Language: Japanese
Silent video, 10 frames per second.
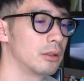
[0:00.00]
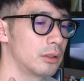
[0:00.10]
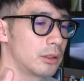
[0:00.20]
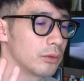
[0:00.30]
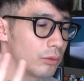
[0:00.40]

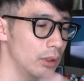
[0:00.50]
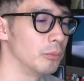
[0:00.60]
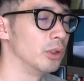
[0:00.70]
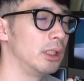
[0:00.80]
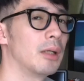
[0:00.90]
そこは
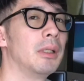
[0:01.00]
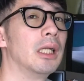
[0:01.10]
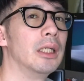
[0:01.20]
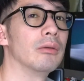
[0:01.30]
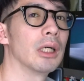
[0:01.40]
もう否め
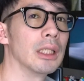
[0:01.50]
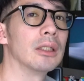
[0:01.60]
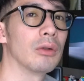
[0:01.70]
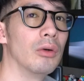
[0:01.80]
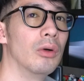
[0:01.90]
ないのかな
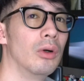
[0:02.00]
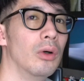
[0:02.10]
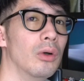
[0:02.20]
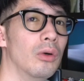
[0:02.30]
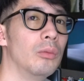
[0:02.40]
と
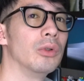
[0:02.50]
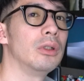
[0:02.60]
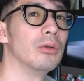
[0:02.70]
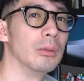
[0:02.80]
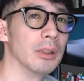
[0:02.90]
思っ
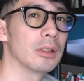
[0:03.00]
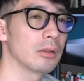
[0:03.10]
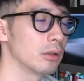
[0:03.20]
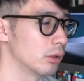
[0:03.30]
ております